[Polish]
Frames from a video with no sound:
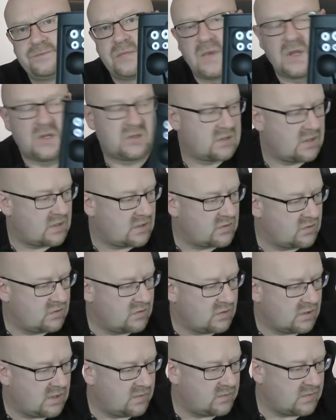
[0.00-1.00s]
Jeszcze raz rzut
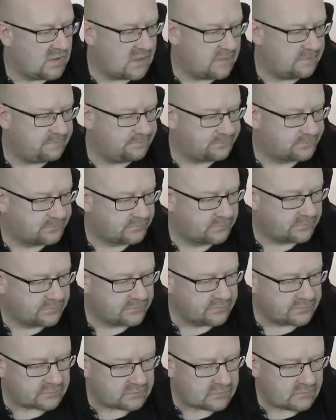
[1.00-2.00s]
okiem na
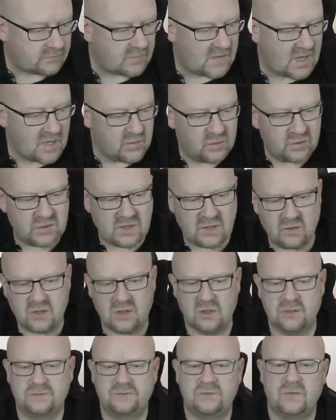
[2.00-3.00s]

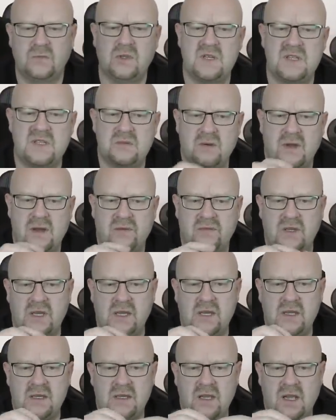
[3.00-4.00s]
pudełko. No i
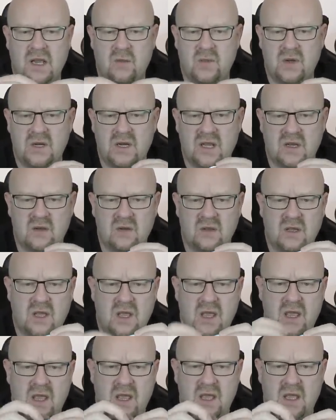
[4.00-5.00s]
słuchawki. Kabel, jak
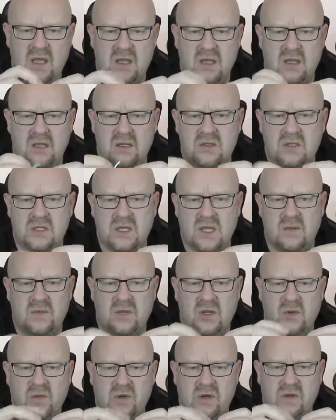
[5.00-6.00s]
czytałem
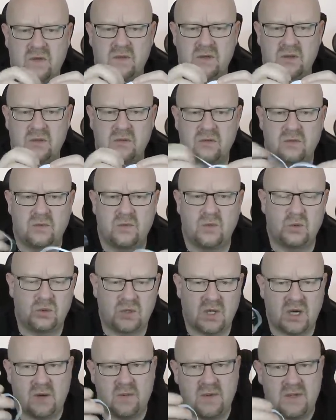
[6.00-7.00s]
na opakowaniu,
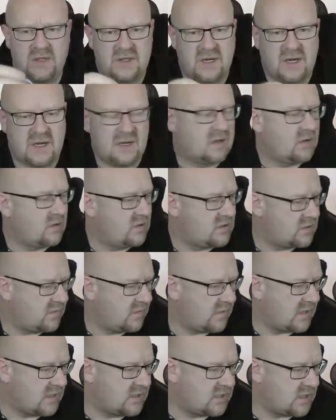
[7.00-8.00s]
1,5 metra.
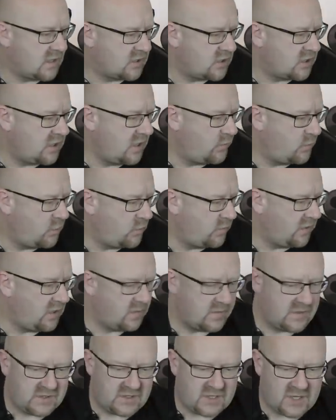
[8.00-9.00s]
Końcówka jack 3,5
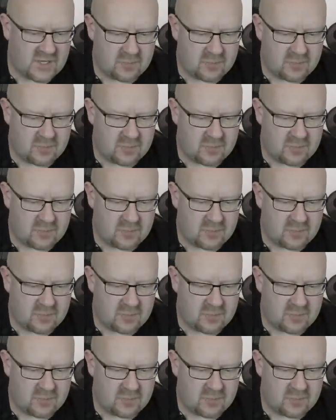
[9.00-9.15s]
mm.